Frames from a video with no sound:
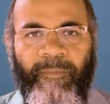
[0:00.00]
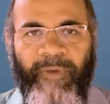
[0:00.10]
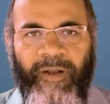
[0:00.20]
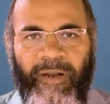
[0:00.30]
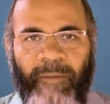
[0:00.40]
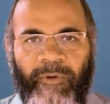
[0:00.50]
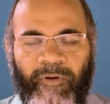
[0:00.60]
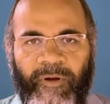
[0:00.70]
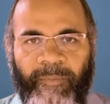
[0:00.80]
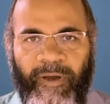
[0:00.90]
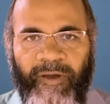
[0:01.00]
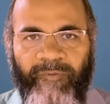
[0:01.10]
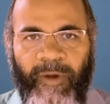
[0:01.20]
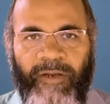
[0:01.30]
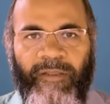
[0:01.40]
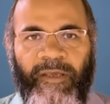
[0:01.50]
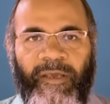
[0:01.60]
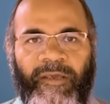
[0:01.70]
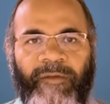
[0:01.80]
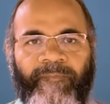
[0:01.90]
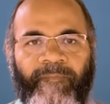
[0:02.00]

मेरा नाम डॉक्टर पंकज भारती है